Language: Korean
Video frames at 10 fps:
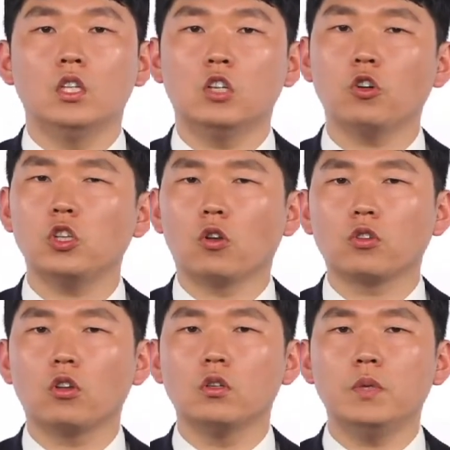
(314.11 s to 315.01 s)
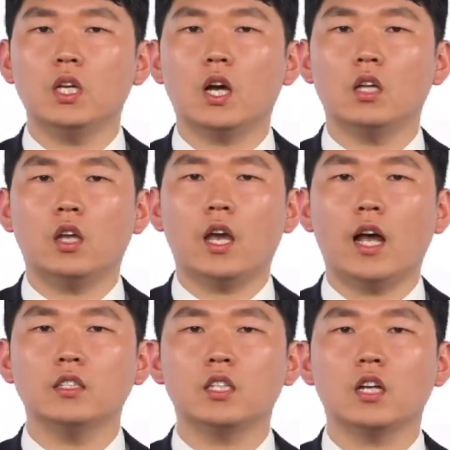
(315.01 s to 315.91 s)
이것이 어떤 의미인가에 대해
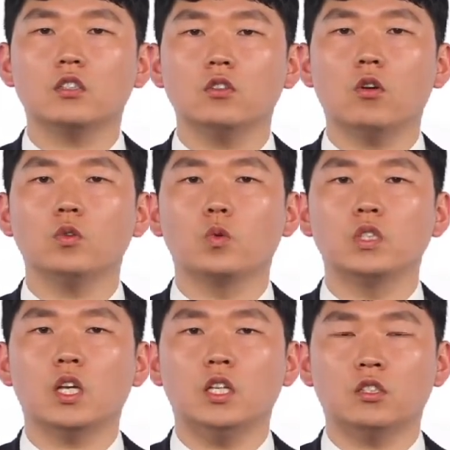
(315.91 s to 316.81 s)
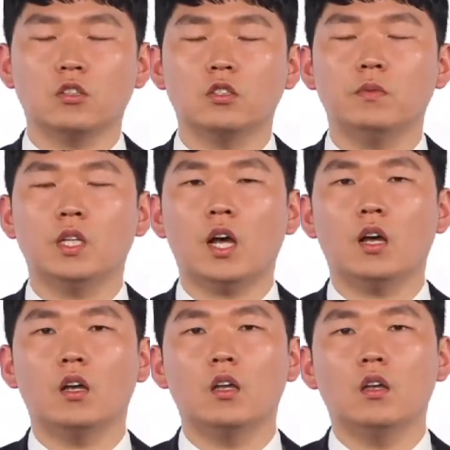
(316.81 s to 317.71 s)
한창 뜨거운 논쟁이
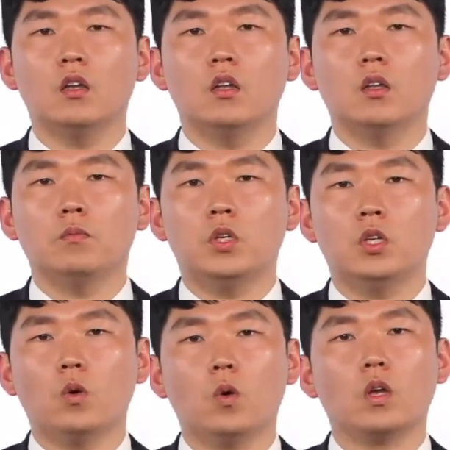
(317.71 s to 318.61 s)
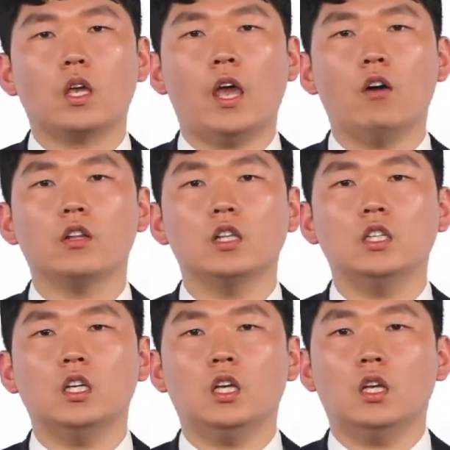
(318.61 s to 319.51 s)
있었습니다. 비록
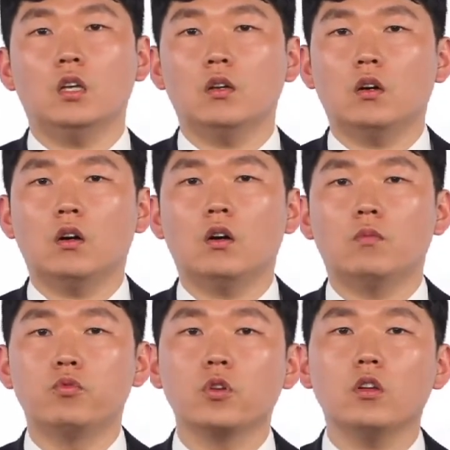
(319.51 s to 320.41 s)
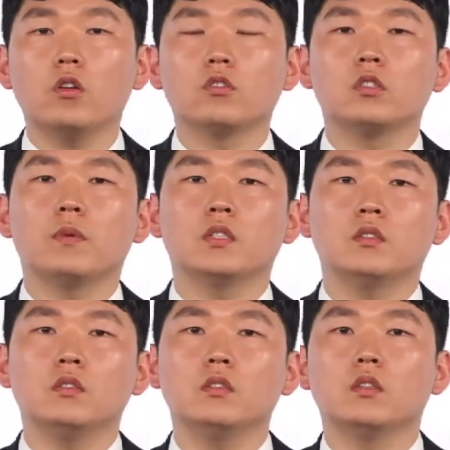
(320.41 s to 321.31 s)
개헌안이 어,
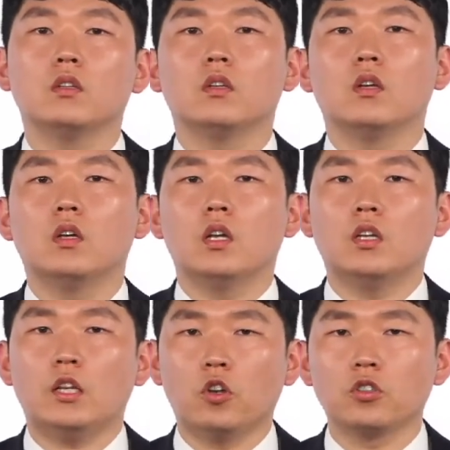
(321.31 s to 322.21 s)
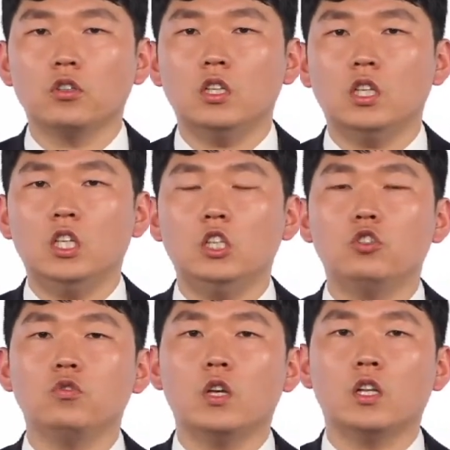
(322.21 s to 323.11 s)
부결되었지만은 여전히 이
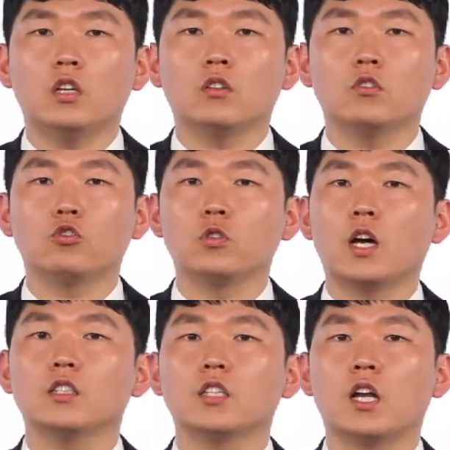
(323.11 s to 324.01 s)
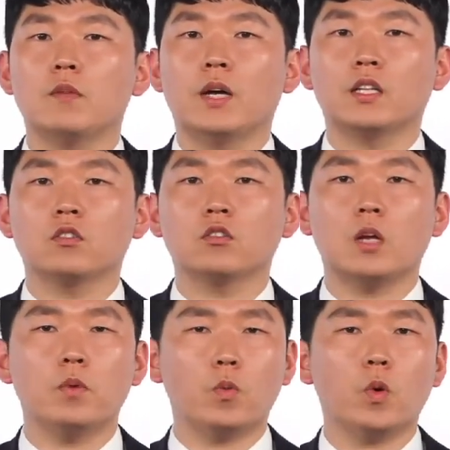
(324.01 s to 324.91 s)
이슈에 대해서는 주장하는 사람이 많아서
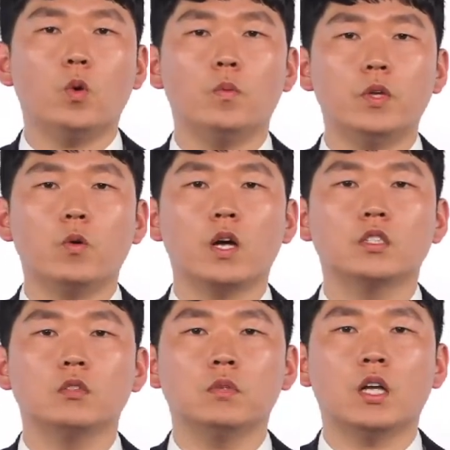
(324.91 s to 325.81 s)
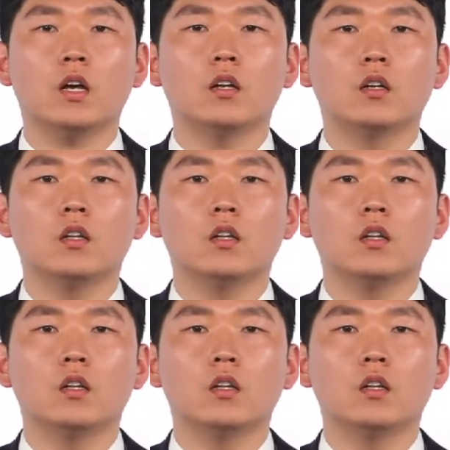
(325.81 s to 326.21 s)
살펴볼 필요가 있습니다.